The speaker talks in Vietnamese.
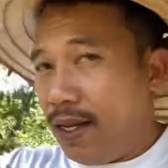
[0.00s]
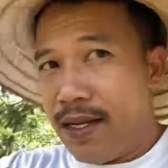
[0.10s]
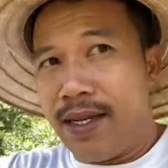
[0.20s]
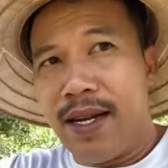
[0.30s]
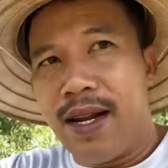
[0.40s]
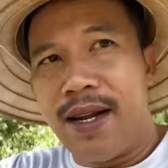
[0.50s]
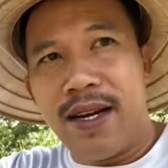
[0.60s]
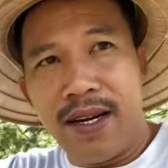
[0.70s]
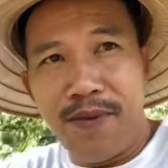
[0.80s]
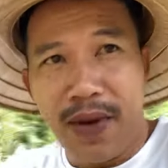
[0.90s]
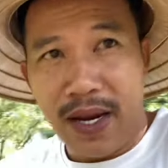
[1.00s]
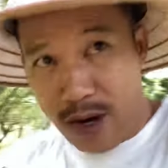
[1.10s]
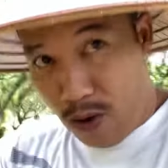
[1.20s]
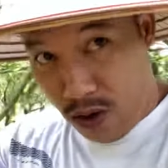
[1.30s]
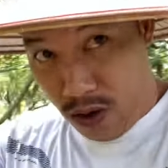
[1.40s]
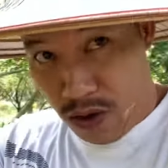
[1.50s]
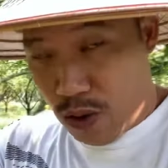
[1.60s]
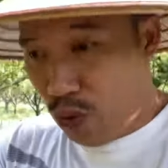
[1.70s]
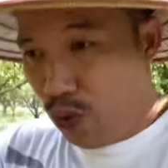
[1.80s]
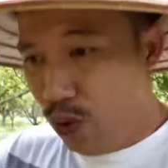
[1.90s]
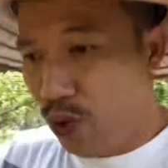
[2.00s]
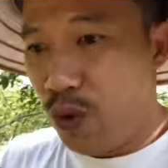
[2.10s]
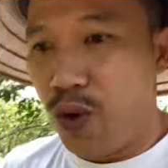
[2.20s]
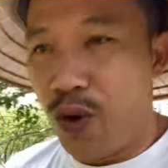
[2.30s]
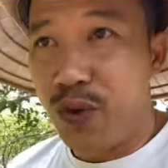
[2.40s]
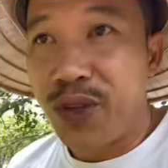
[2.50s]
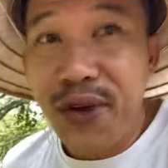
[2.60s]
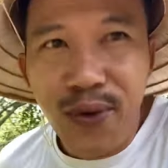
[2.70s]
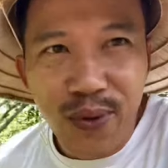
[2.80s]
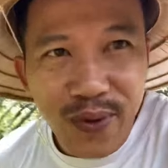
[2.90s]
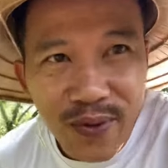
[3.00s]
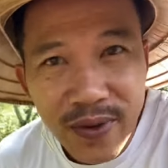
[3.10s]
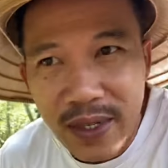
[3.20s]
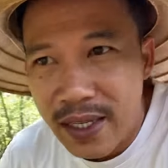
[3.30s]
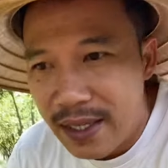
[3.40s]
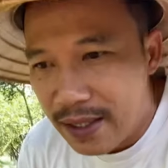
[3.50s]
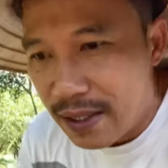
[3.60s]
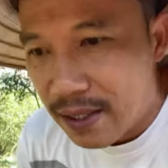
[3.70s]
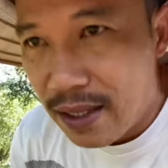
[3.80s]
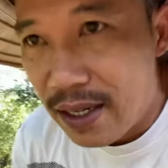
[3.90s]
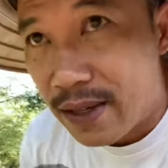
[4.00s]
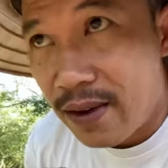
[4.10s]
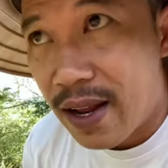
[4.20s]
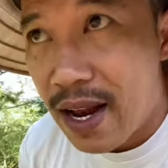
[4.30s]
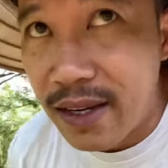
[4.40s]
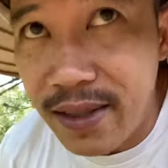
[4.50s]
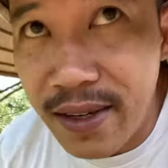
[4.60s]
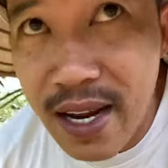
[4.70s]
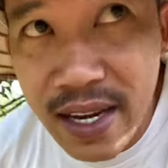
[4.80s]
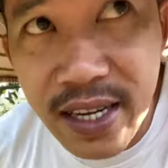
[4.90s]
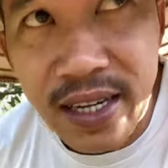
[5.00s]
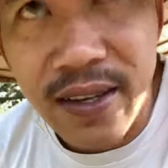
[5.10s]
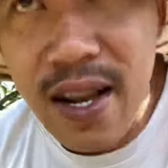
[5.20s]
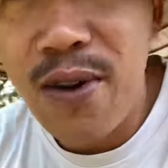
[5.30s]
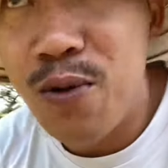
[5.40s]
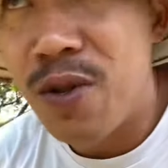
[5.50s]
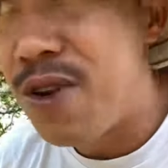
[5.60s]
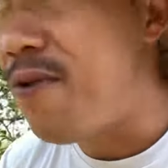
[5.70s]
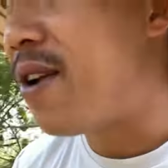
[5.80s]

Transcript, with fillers: như là mẹ nấu hủ hủ tiếu thì có lẽ là trưa nay về được ăn hủ tiếu rồi